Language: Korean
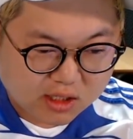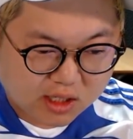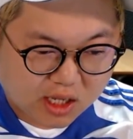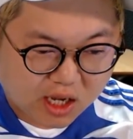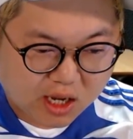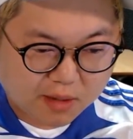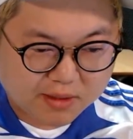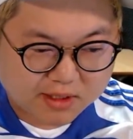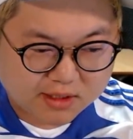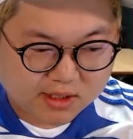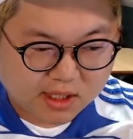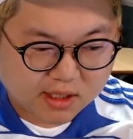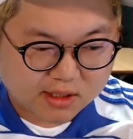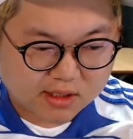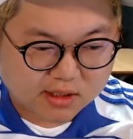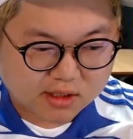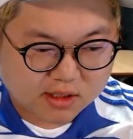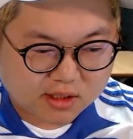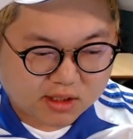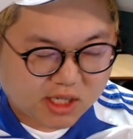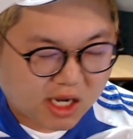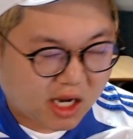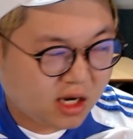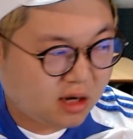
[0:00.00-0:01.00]
내가 봤을
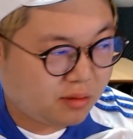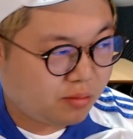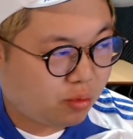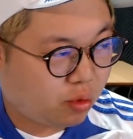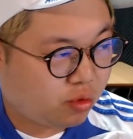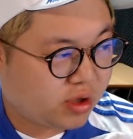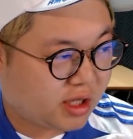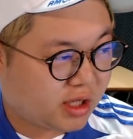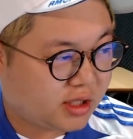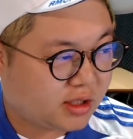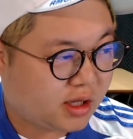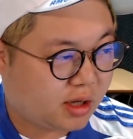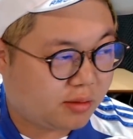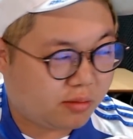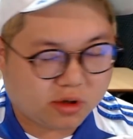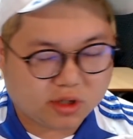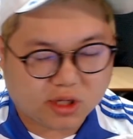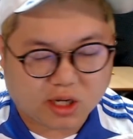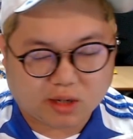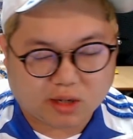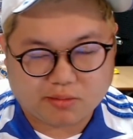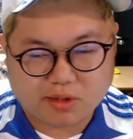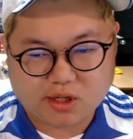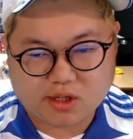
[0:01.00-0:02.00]
때는 제일 못하는 게
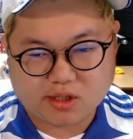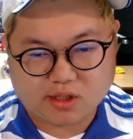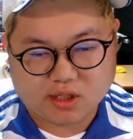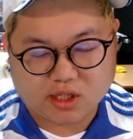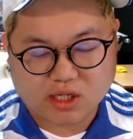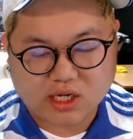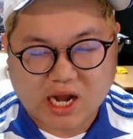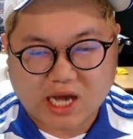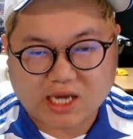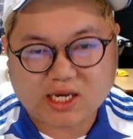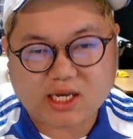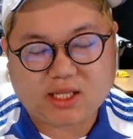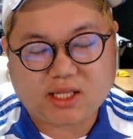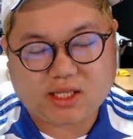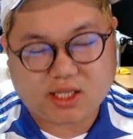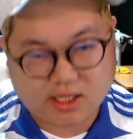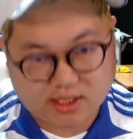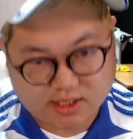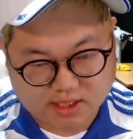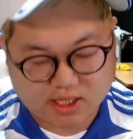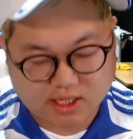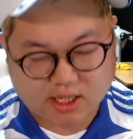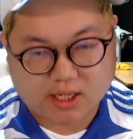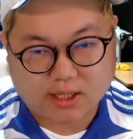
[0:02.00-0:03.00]
뭐냐면
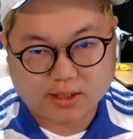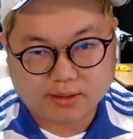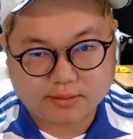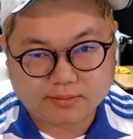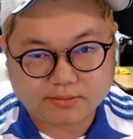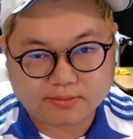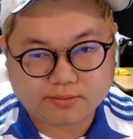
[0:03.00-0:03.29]
라키티치